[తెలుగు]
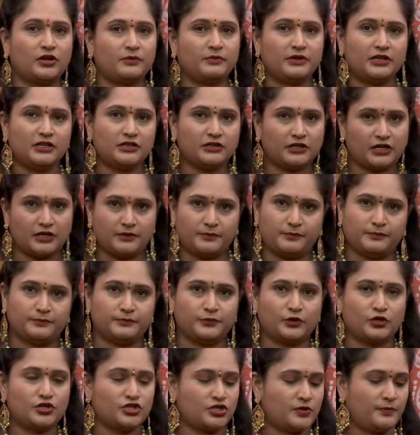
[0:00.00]
కూడా మనం
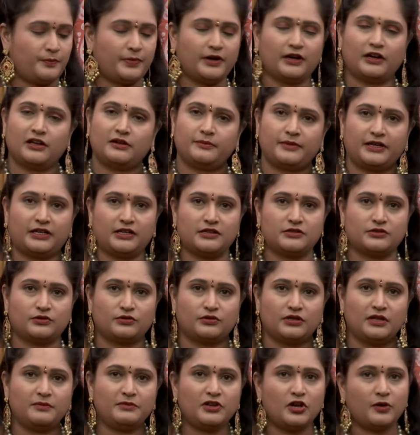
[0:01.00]
కొంచెం పక్కన
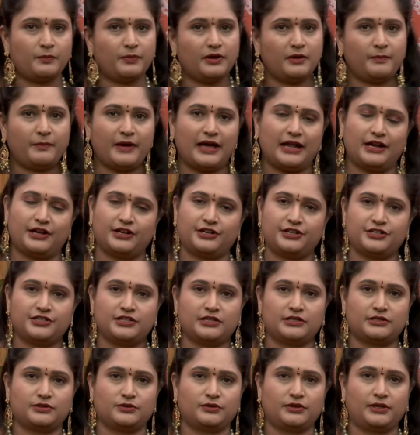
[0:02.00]
పెట్టేసుకుందాం ఈ లోపల ప్యాన్ రెడీ
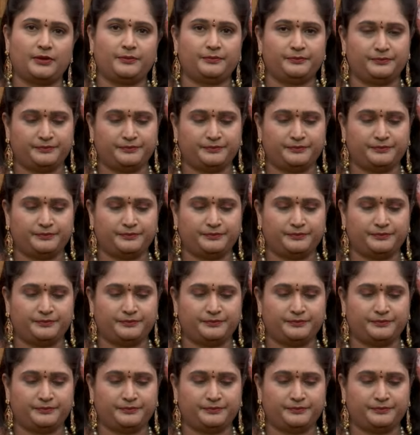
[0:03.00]
చేసుకుందాం